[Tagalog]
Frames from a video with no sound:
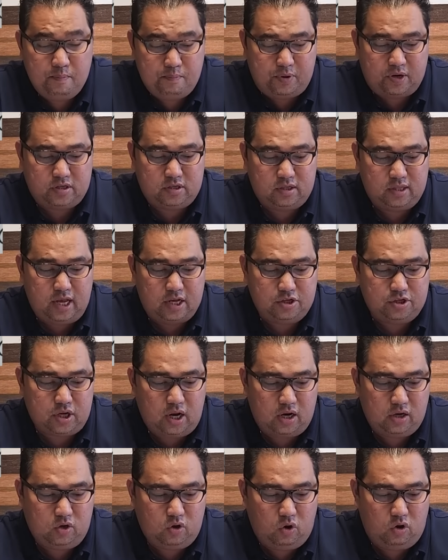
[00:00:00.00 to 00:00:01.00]

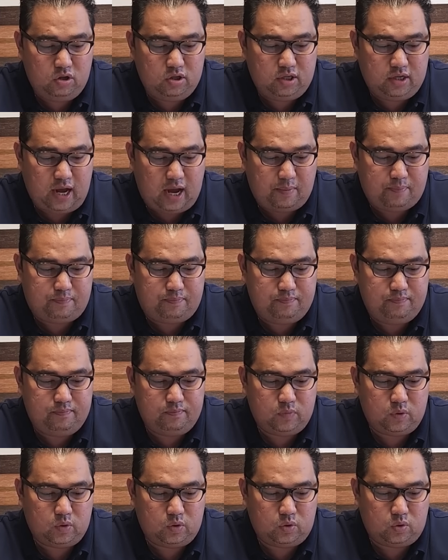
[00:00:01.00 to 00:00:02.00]
Presidential Gold Cup
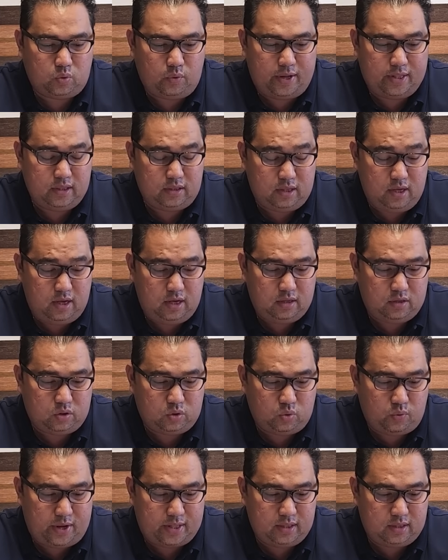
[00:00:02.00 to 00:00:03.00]

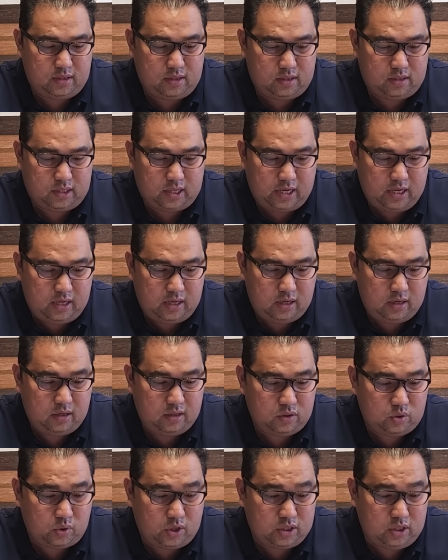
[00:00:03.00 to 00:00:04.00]

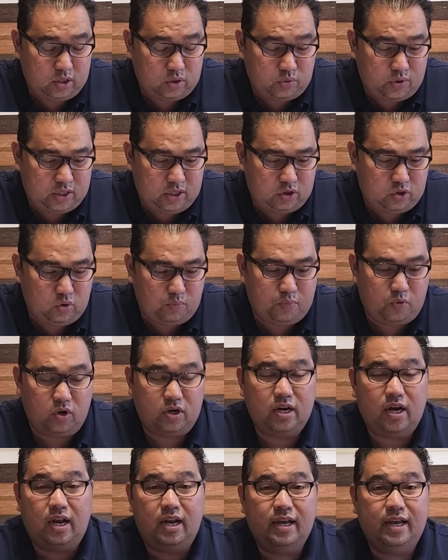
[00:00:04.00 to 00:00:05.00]
2023. 2022
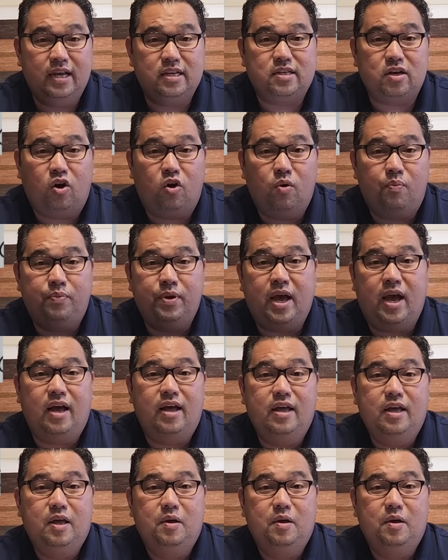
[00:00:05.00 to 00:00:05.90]
pong nakalagay sa kopya.